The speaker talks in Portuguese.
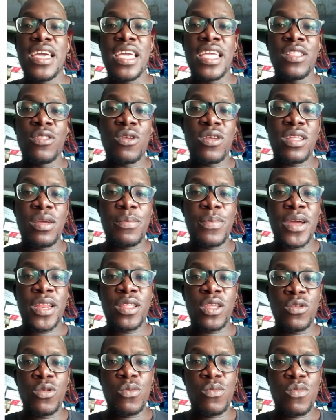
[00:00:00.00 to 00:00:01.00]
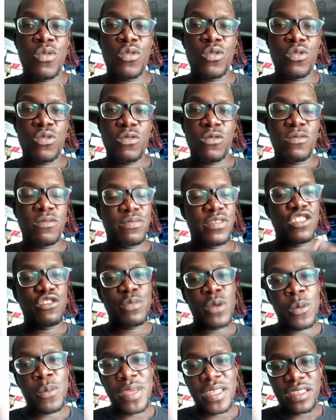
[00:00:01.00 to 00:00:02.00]
em toda a parte do mundo,
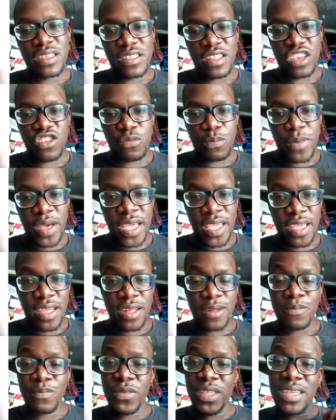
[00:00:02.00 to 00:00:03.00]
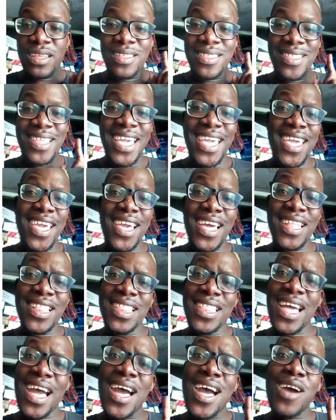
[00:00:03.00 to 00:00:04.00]
principalmente na Espanha. Diga
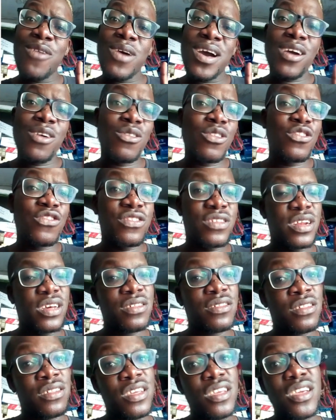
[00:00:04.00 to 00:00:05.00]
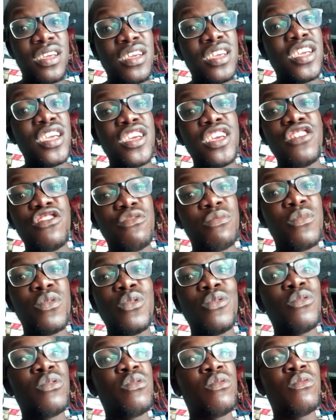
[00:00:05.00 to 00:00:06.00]
não ao
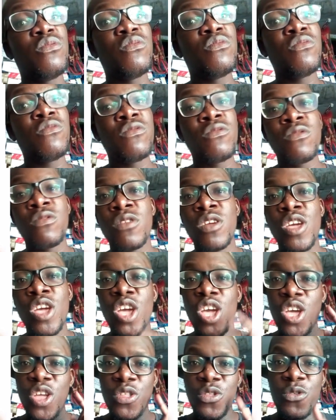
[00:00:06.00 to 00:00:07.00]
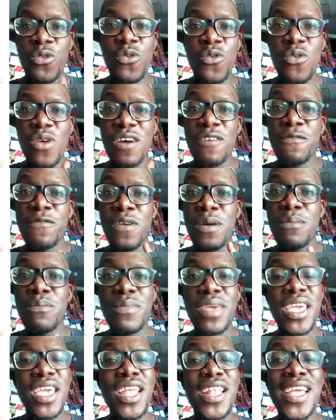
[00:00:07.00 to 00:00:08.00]
ostracismo, tua
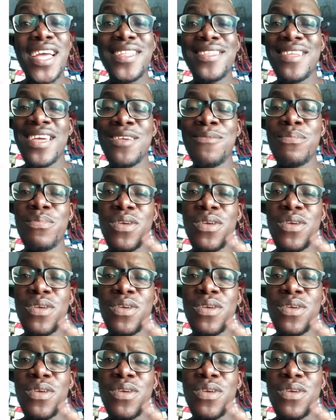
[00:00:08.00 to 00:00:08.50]
família está em